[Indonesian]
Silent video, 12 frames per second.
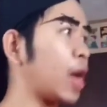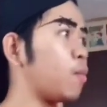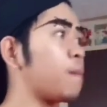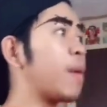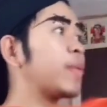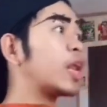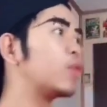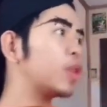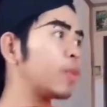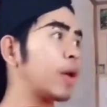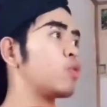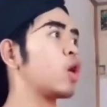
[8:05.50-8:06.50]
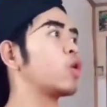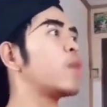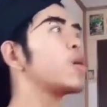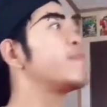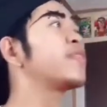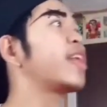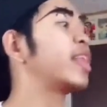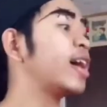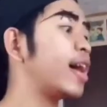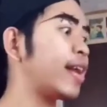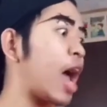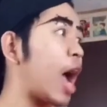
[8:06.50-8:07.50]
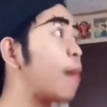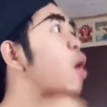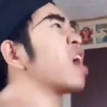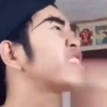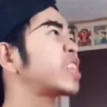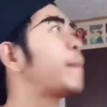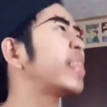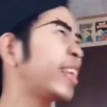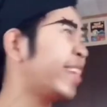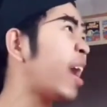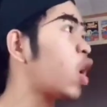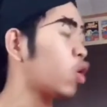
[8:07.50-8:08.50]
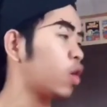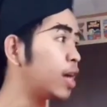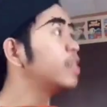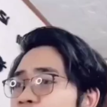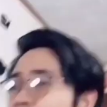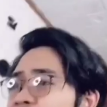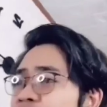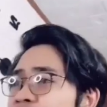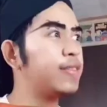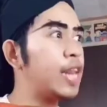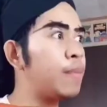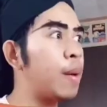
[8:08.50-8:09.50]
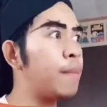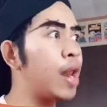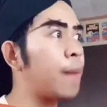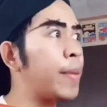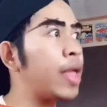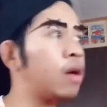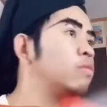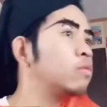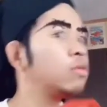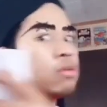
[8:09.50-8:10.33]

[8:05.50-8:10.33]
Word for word: HP kamu. Mama telepon teman kamu kalau kamu nggak bisa datang karena kamu harus tamatin drakor. Tapi mah sini mama bilang HP-nya.